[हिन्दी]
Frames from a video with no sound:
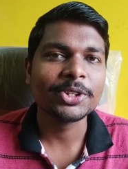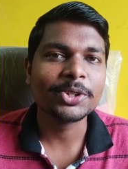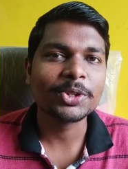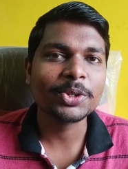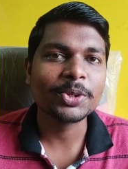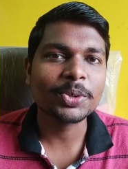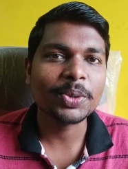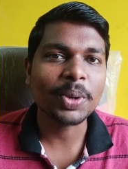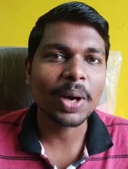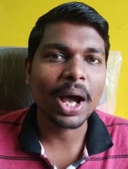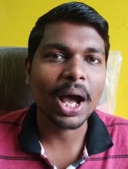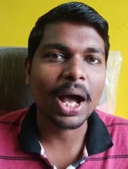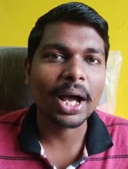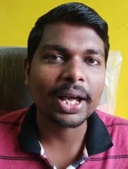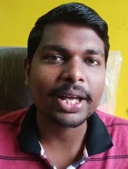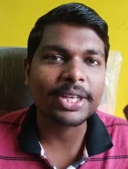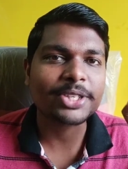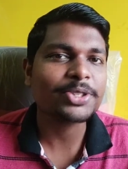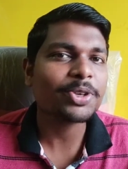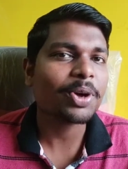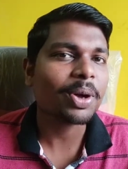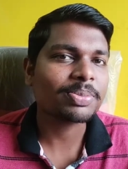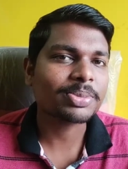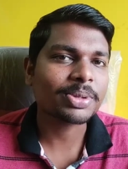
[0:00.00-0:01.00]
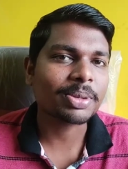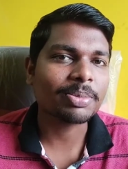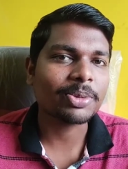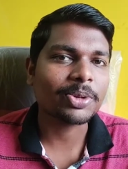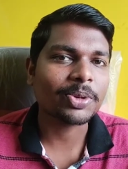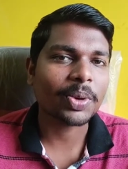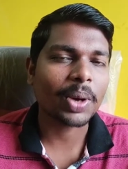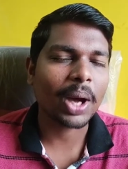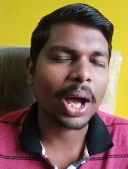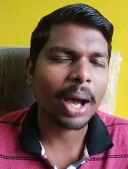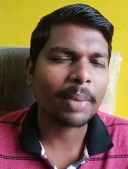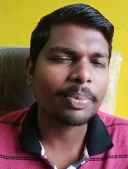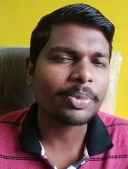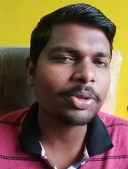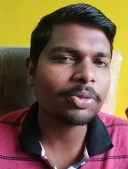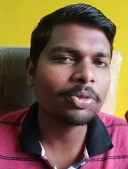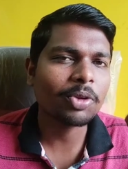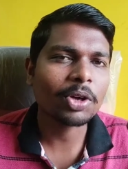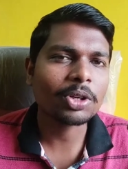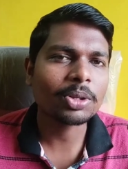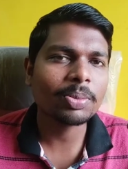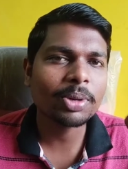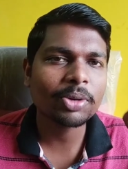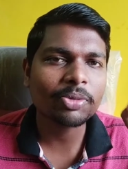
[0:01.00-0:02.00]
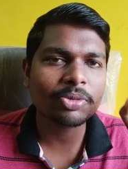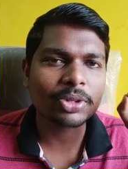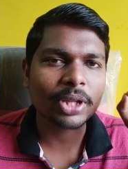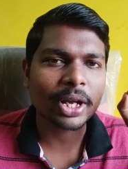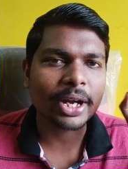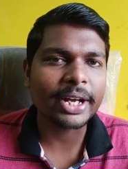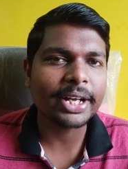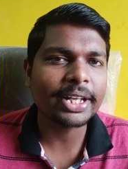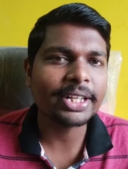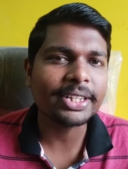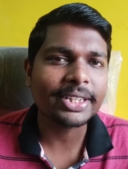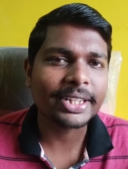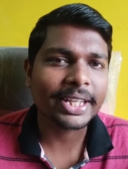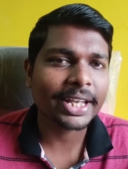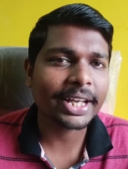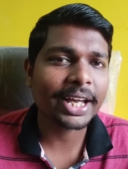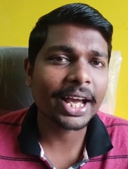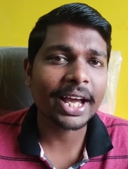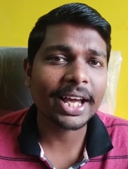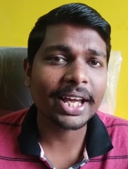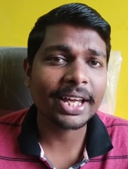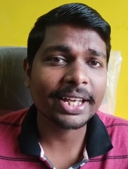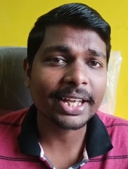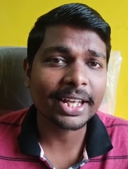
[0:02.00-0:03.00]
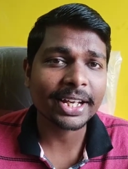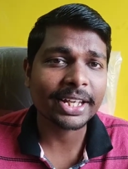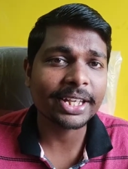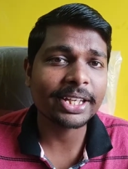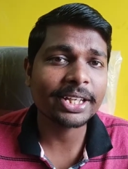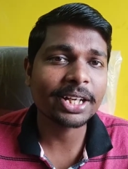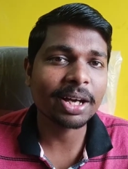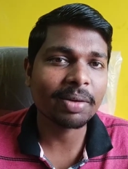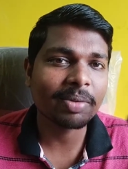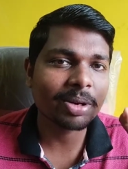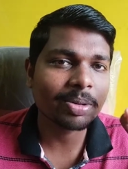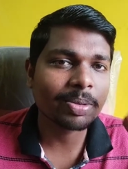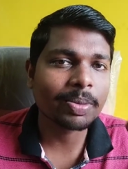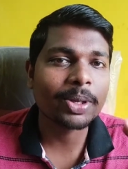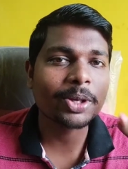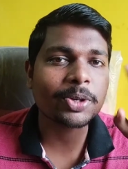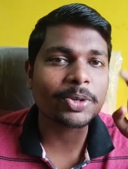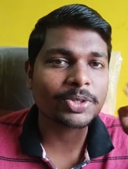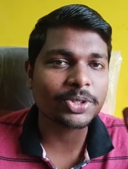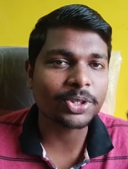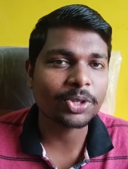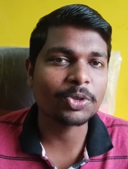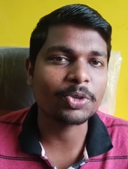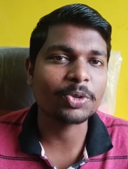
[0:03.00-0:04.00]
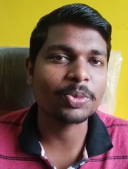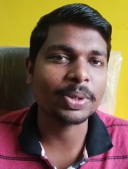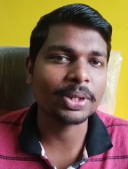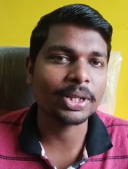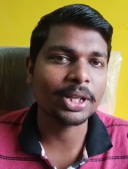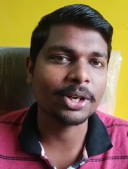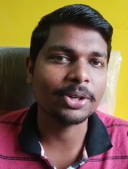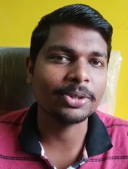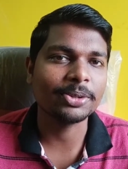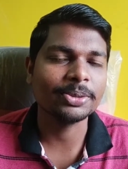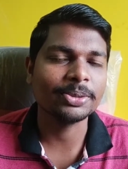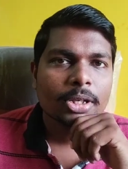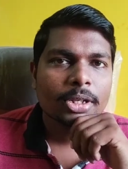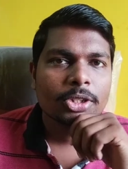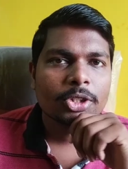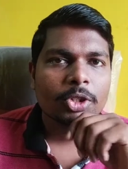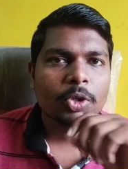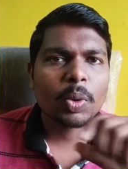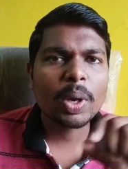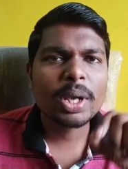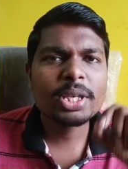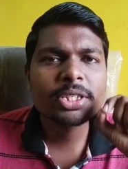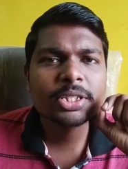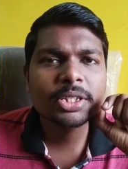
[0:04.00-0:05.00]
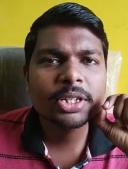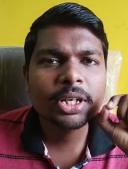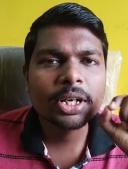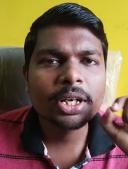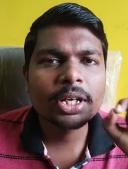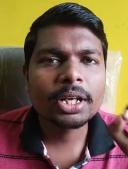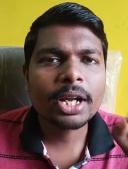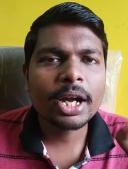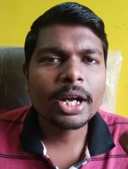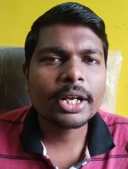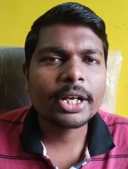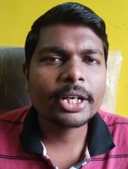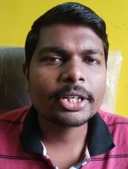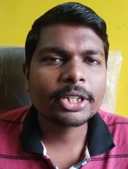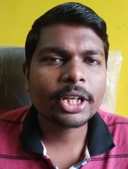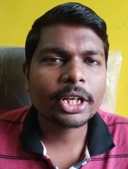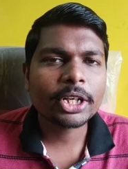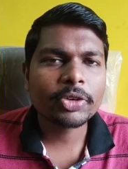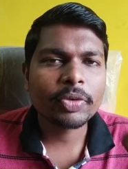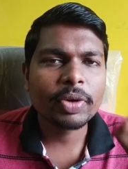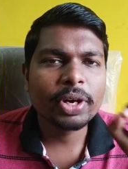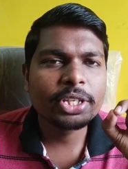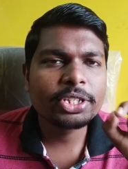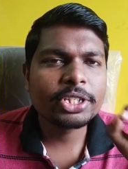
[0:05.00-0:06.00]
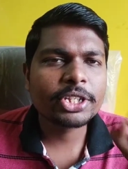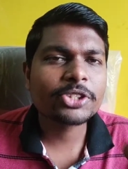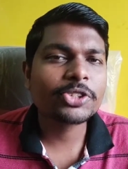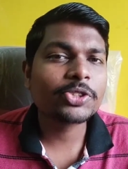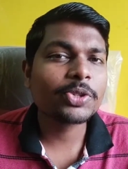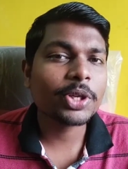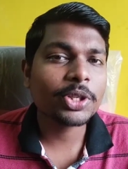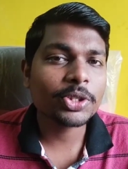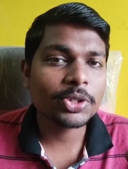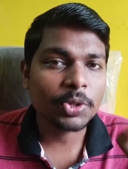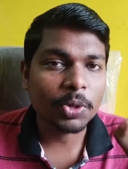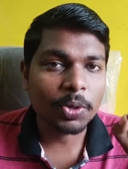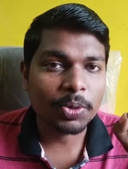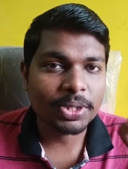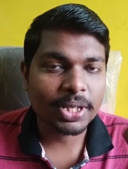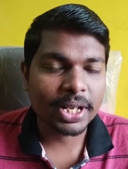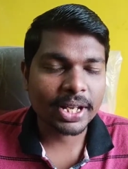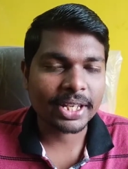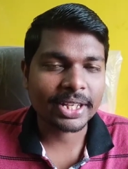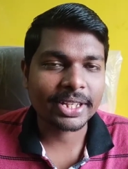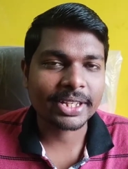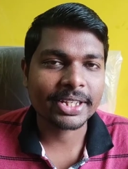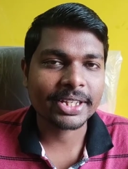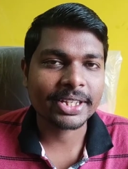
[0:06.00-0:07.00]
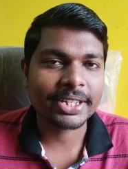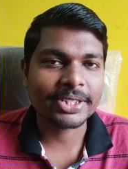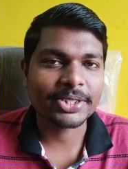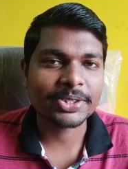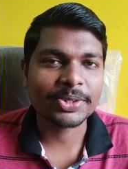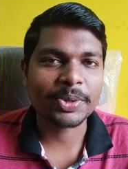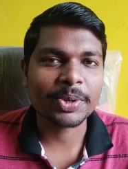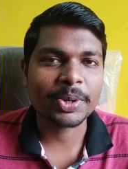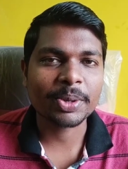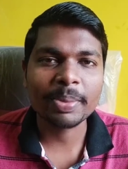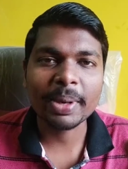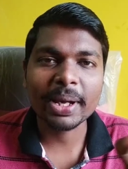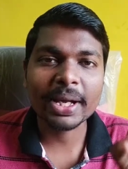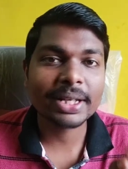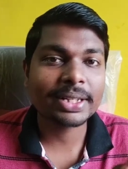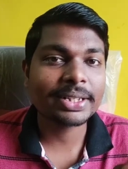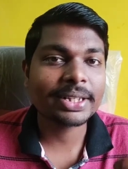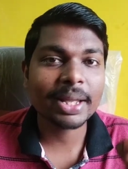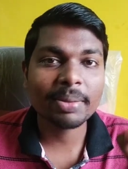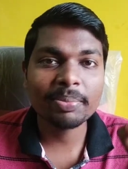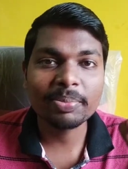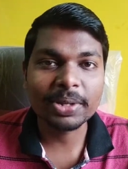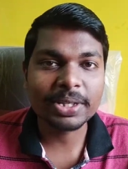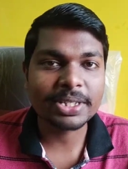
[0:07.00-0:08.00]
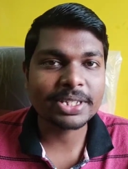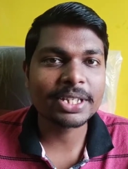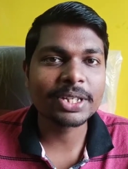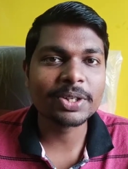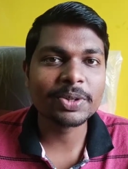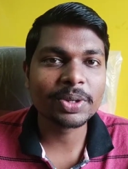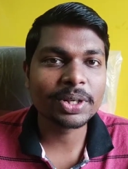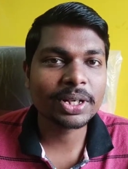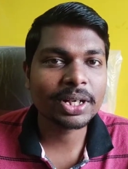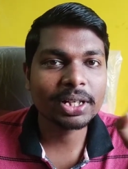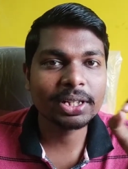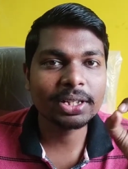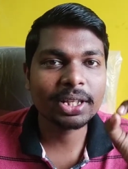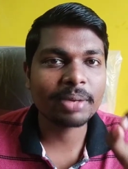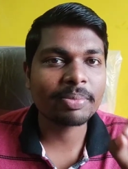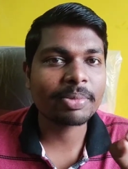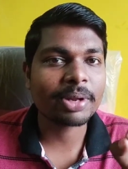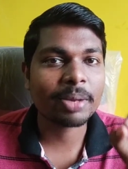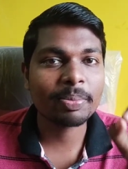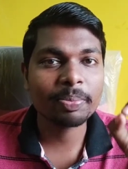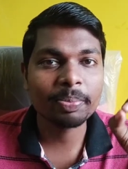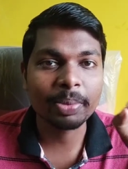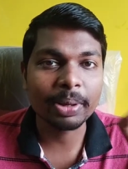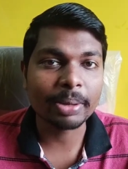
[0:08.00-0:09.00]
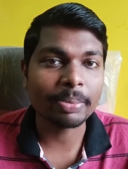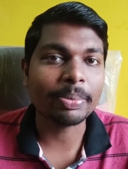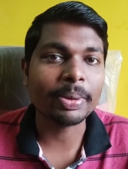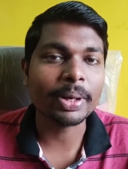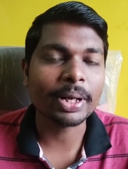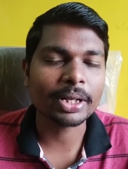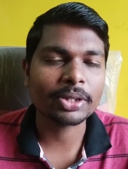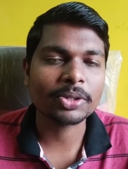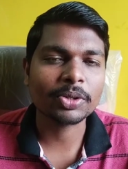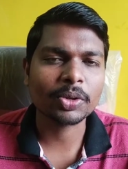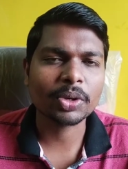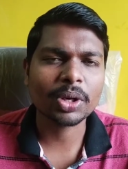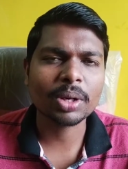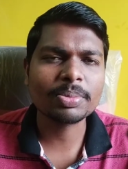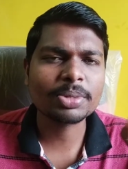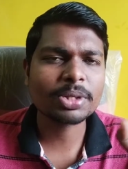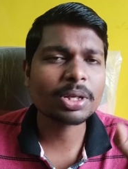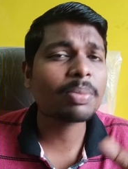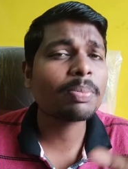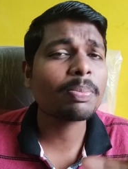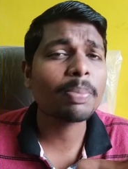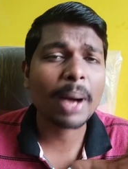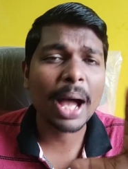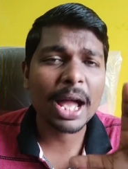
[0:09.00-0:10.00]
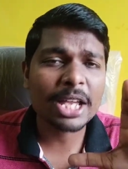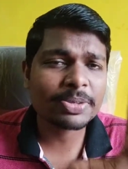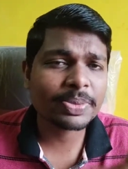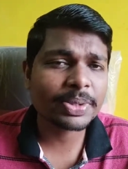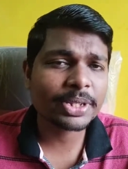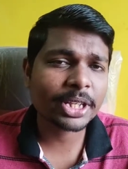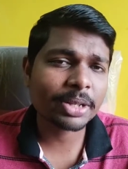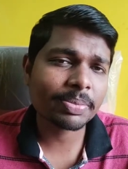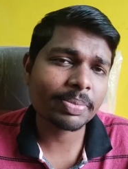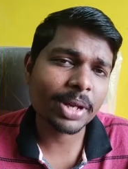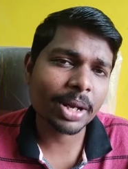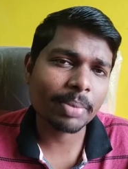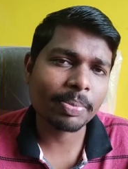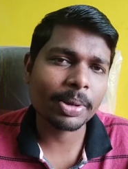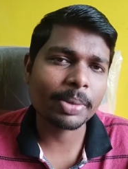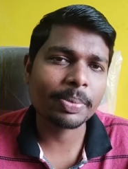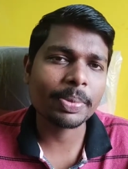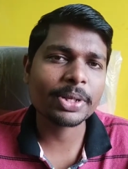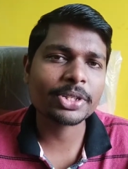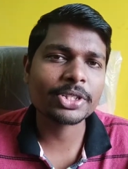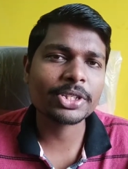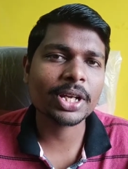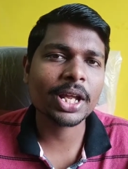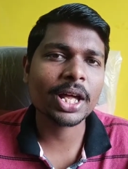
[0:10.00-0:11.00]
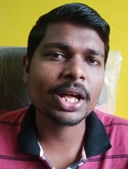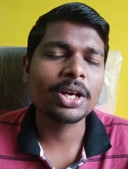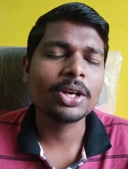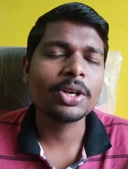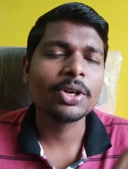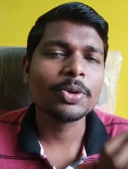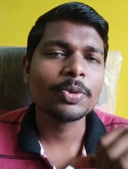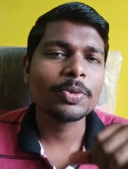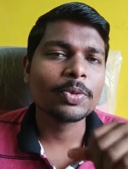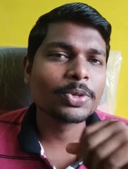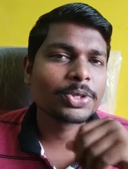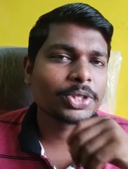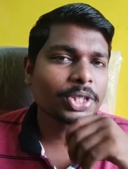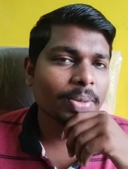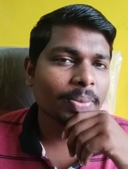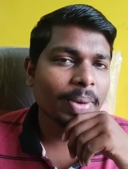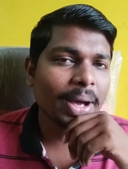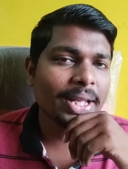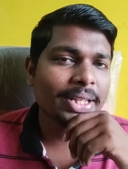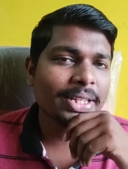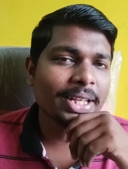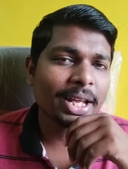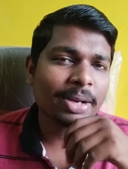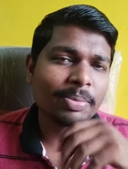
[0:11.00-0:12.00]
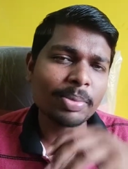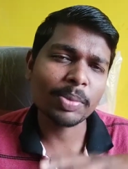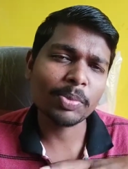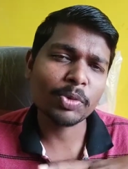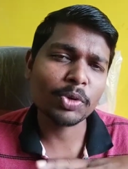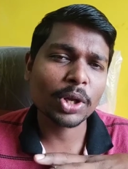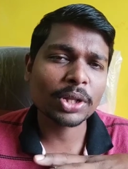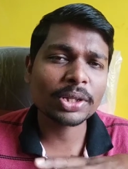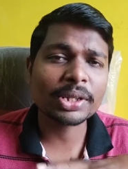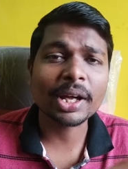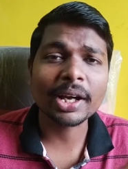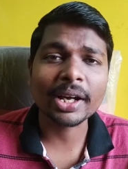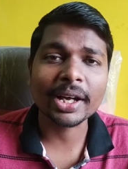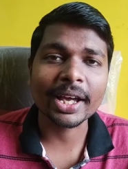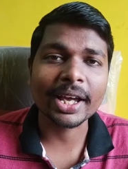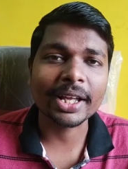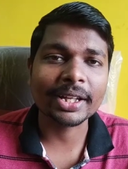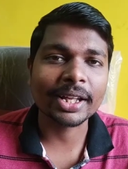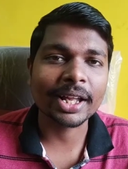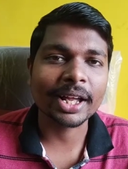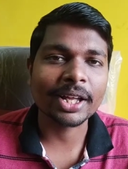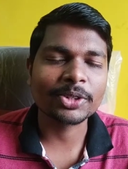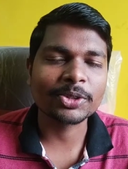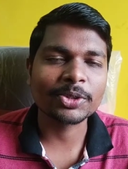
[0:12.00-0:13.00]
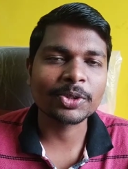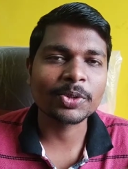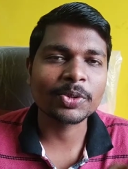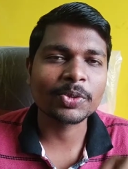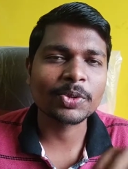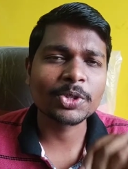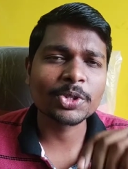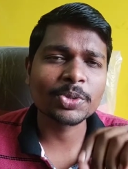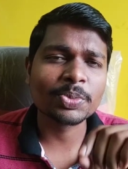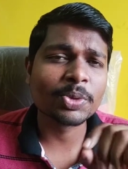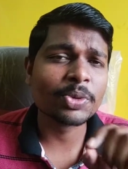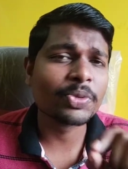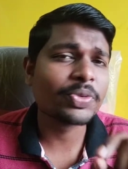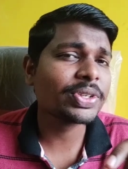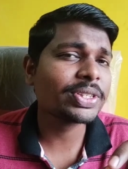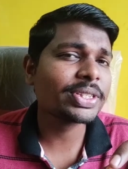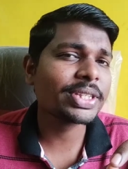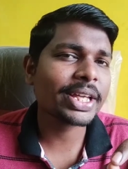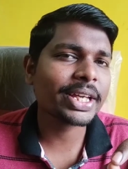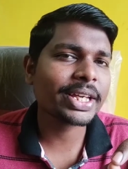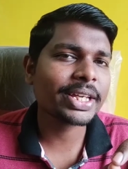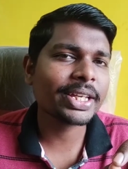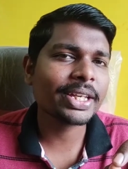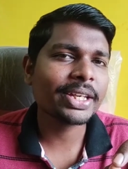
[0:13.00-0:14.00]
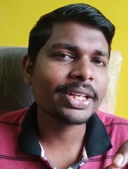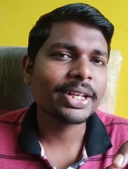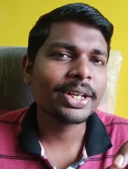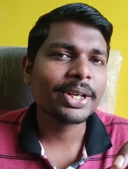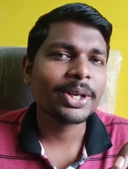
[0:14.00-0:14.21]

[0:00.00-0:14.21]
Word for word: तो कैसे हो आप सब लोग आपने ब्लॉग नंबर थर्टीन देखा है या नहीं कमेंट में मेरे को ज़रूर बताओ तो वाइस कल का डेट था ट्वेंटी सिक्स जुलाई दो हज़ार इक्कीस और मैं कल था बिजी क्योंकि कल था मेरा पेपर तो कम से कम पाँच बजे तक मेरा पेपर चला उसके बाद यार मैं पूरा थक गया था तो कुछ मूवीज़ देखी